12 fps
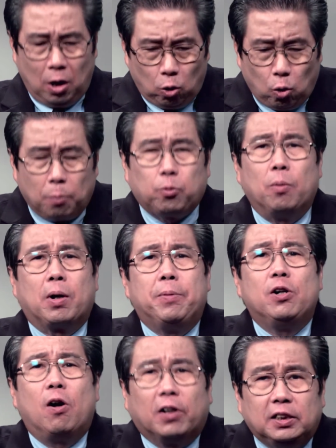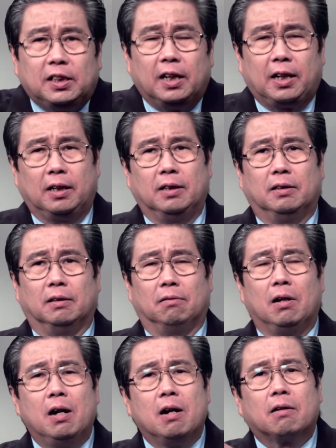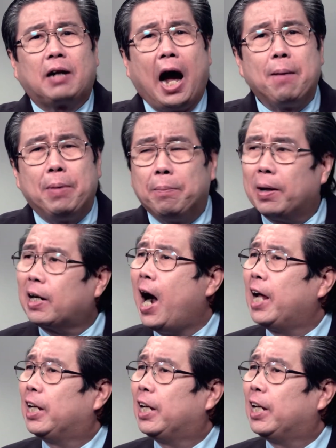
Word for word: รวมกลุ่มกับพี่น้องคริสเตียนท่านอื่นกลายเป็นพระกาย